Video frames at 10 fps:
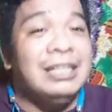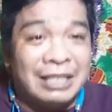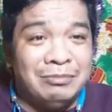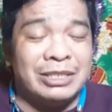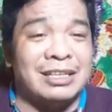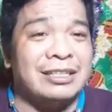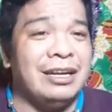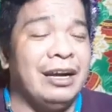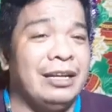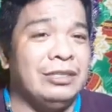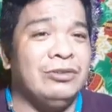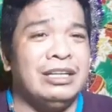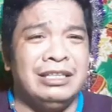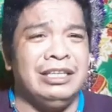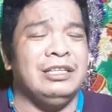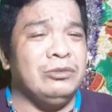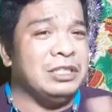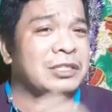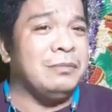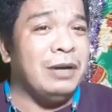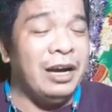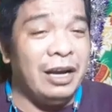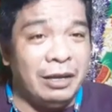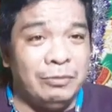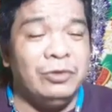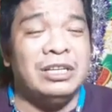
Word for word: Tamsak na idol, andito na sa bahay mo.